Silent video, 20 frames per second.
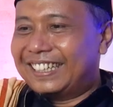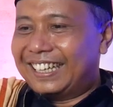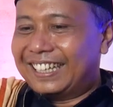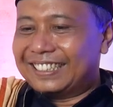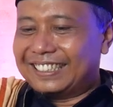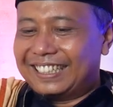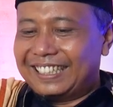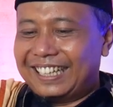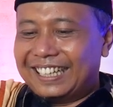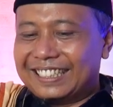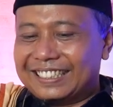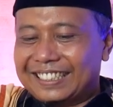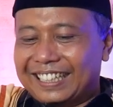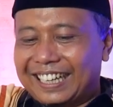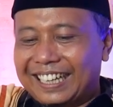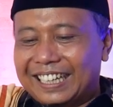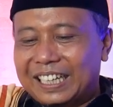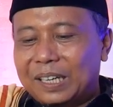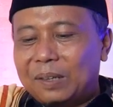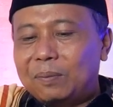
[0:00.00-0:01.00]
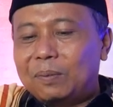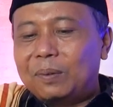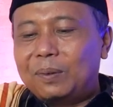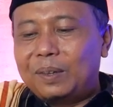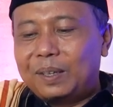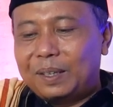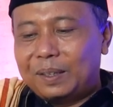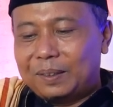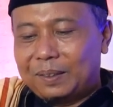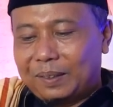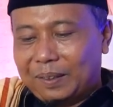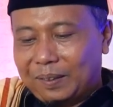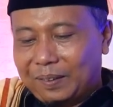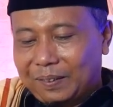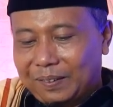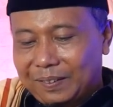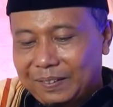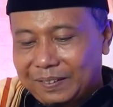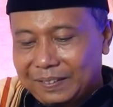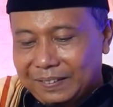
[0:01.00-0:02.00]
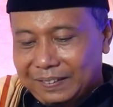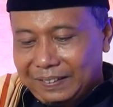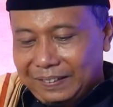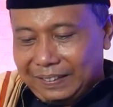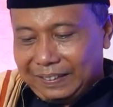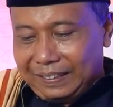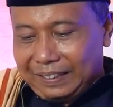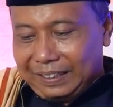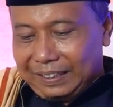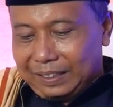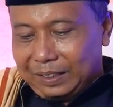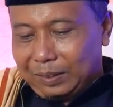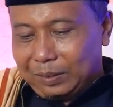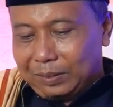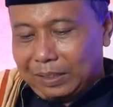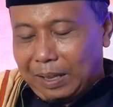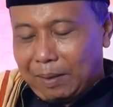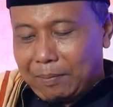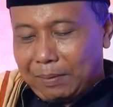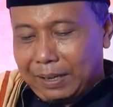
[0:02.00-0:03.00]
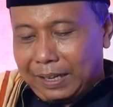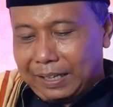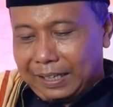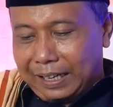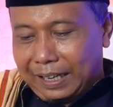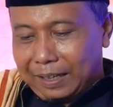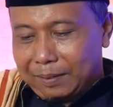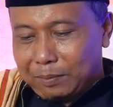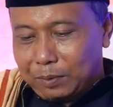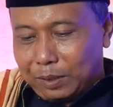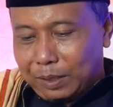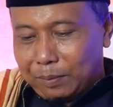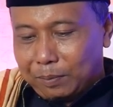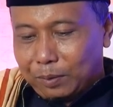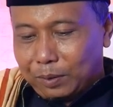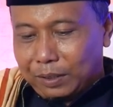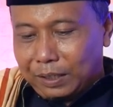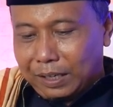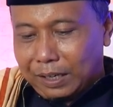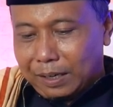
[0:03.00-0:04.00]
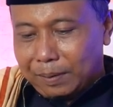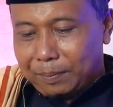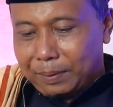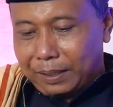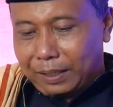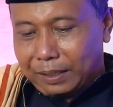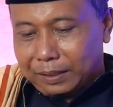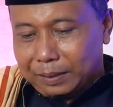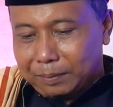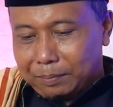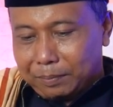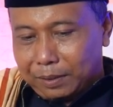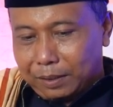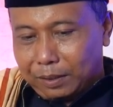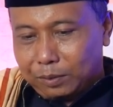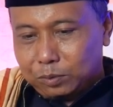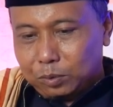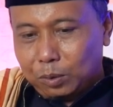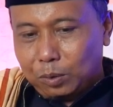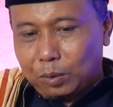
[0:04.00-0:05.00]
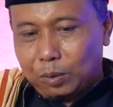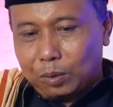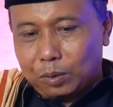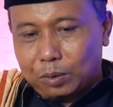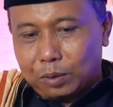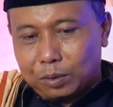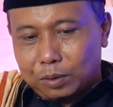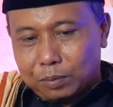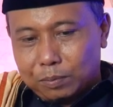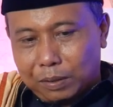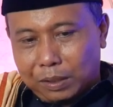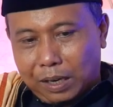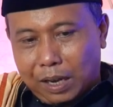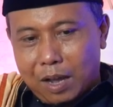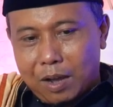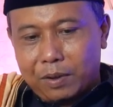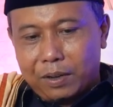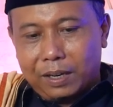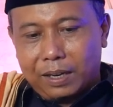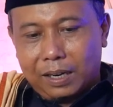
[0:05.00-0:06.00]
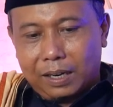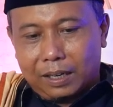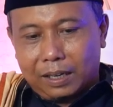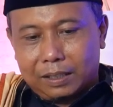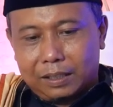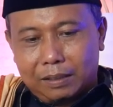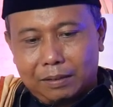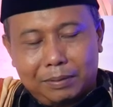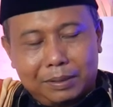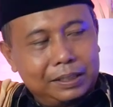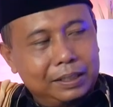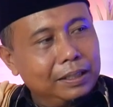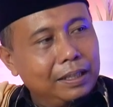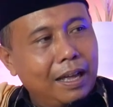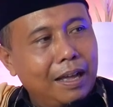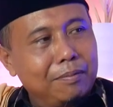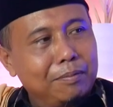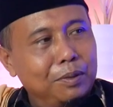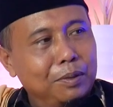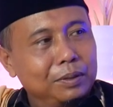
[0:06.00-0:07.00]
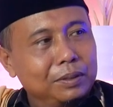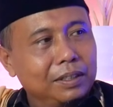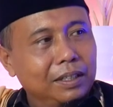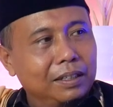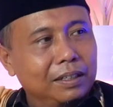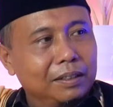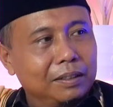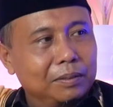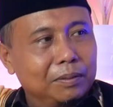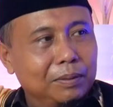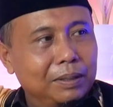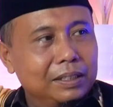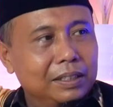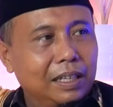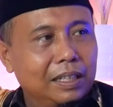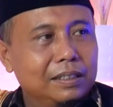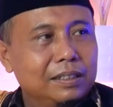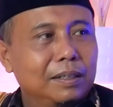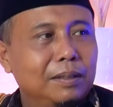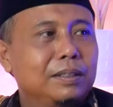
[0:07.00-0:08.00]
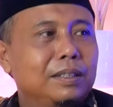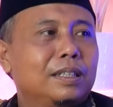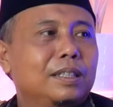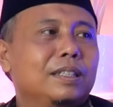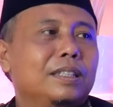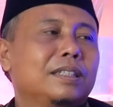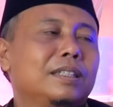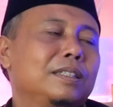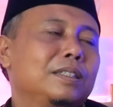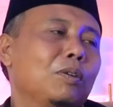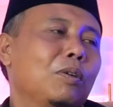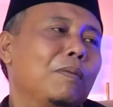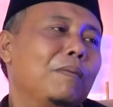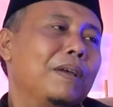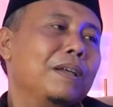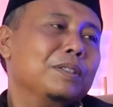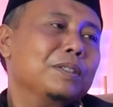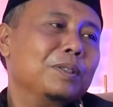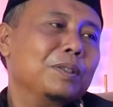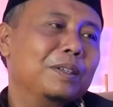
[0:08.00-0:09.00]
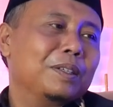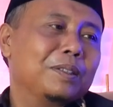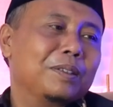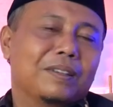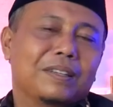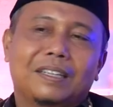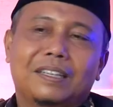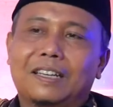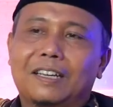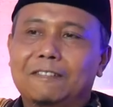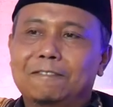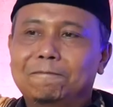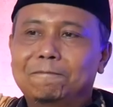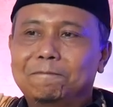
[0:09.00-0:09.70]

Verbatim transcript: biasanya sering dibully tuh terutama yang muda-mudi ada banyak temen itu perkawinan kadang pasti tamu ya itu kata titik masuk itu gede lu